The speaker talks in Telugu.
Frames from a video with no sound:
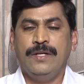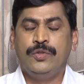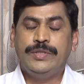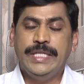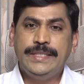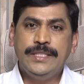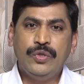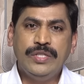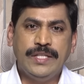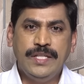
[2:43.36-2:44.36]
సో
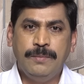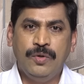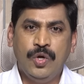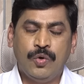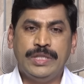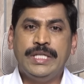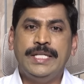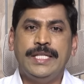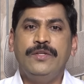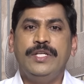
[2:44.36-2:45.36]
చర్చిస్తున్న సందర్భంలో కొత్తగా
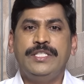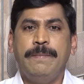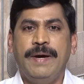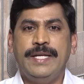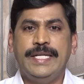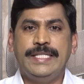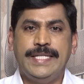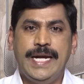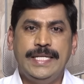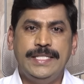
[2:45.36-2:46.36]
తెలుగుదేశం పార్టీకి
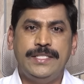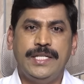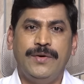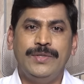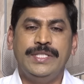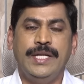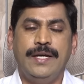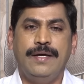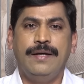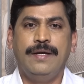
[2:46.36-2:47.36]
స్ట్రాటజిస్ట్గా వచ్చిన
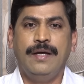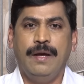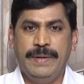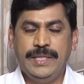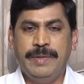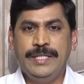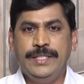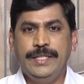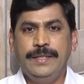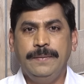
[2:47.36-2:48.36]
పెద్ద
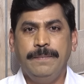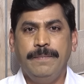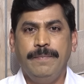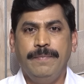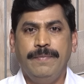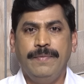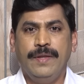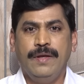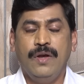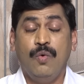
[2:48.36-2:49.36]
మనిషి
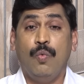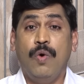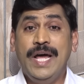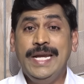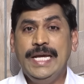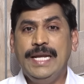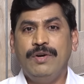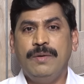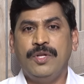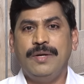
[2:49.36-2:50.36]
వార్నింగ్లు
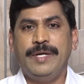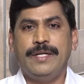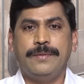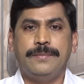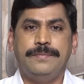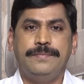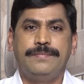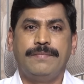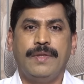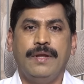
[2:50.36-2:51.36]
ఇవ్వడం మొదలుపెట్టారు
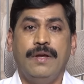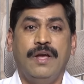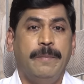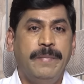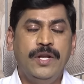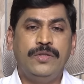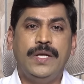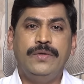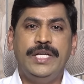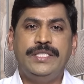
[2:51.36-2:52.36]
మీరు
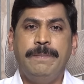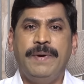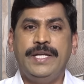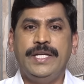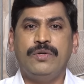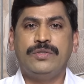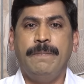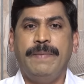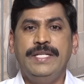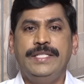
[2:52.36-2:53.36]
తెలుగుదేశం పార్టీ కోసం
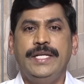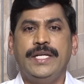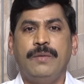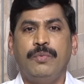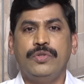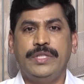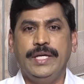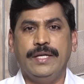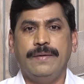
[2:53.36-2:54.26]
పనిచేయకపోతే